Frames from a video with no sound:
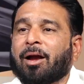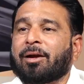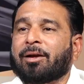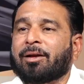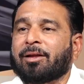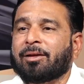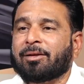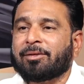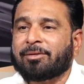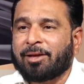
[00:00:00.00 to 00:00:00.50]

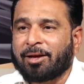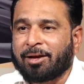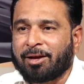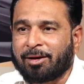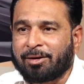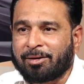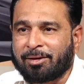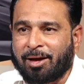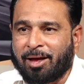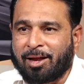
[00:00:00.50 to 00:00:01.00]
అంటే
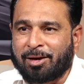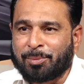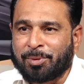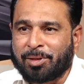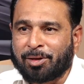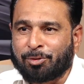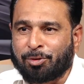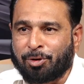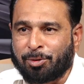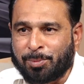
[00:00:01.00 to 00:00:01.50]
జగన్ గారి
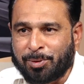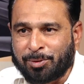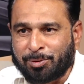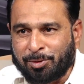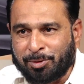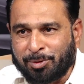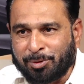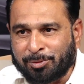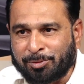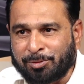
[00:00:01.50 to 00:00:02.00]
మీద
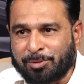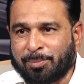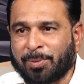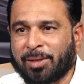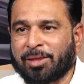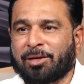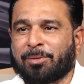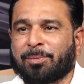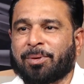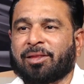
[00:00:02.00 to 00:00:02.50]
కోపంతో వస్తారు
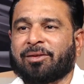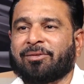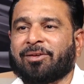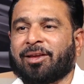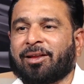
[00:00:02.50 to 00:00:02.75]
మంత్రి పదవి